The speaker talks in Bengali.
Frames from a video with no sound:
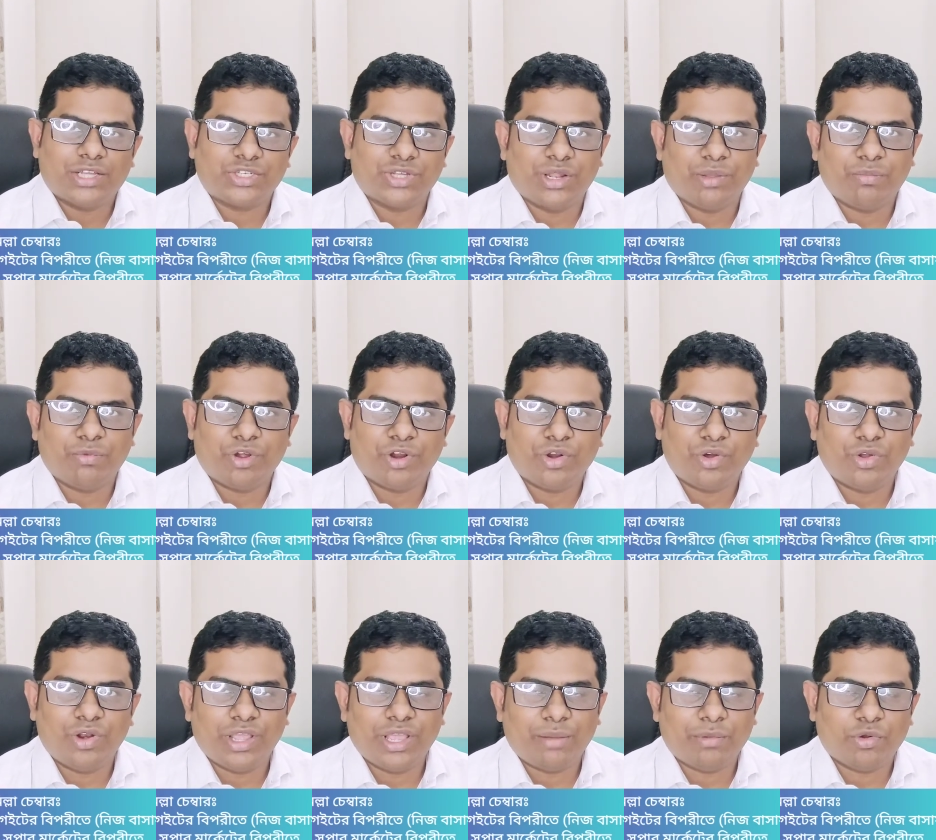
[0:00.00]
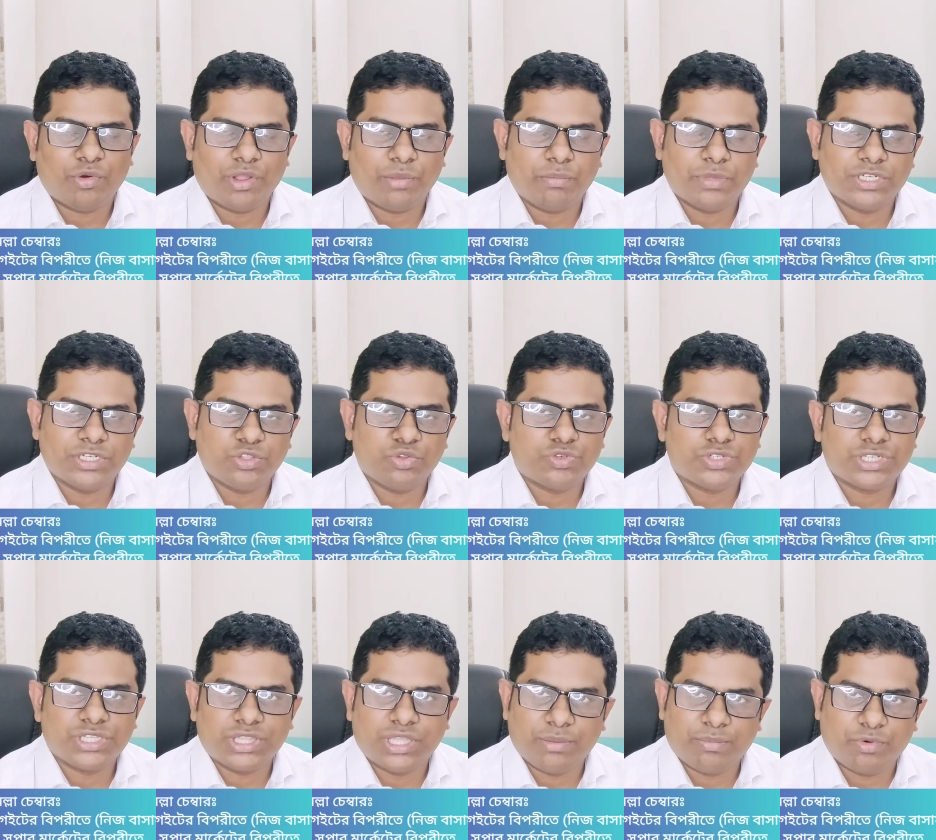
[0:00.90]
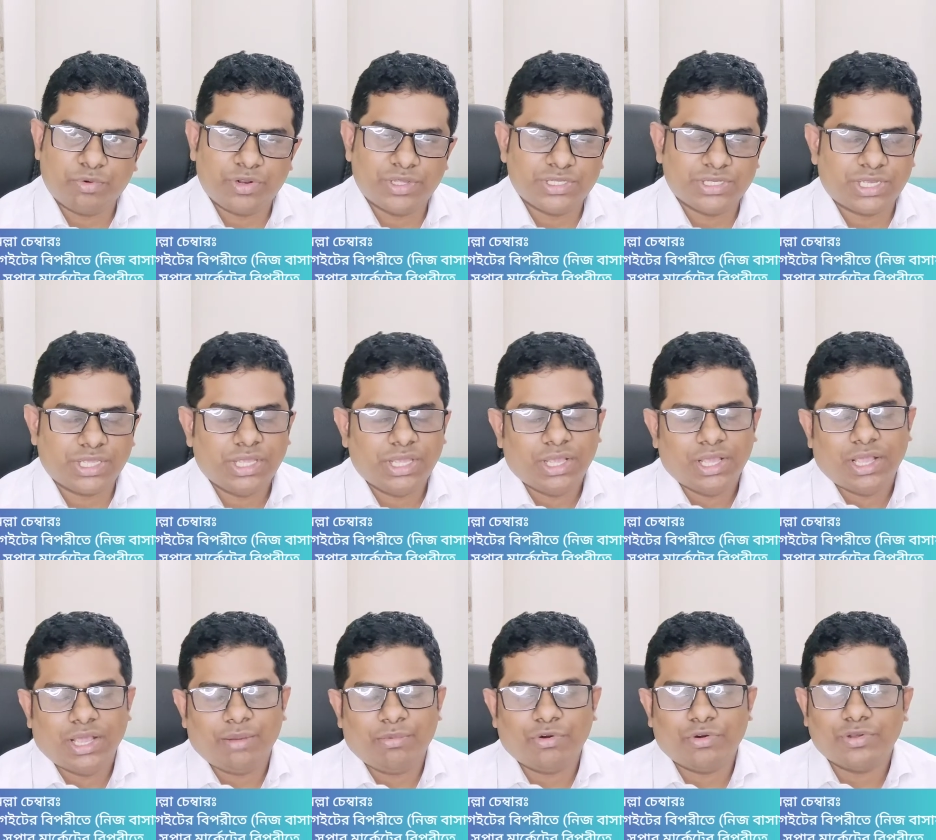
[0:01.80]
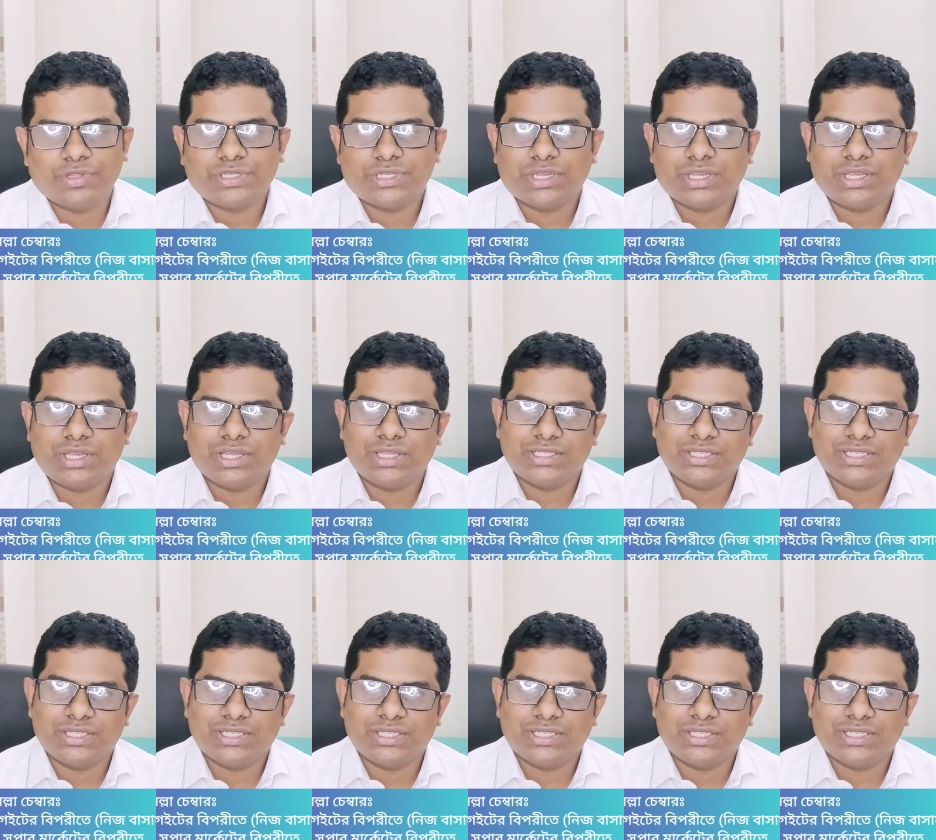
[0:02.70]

আসলে ব্রণ হলে আমরা অনেক বেশি দুশ্চিন্তায় পড়ে যাই এবং হচ্ছে